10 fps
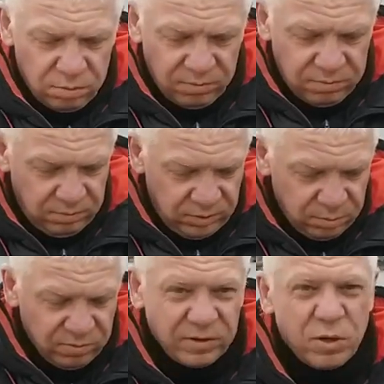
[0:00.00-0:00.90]
Рыба,
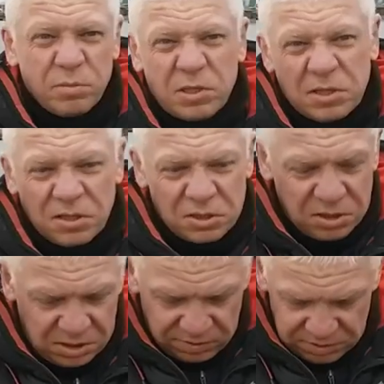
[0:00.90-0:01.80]
рыба выдаем
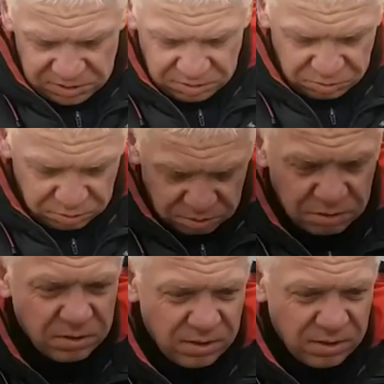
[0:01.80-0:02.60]
достаточно. Клевать уже клюет.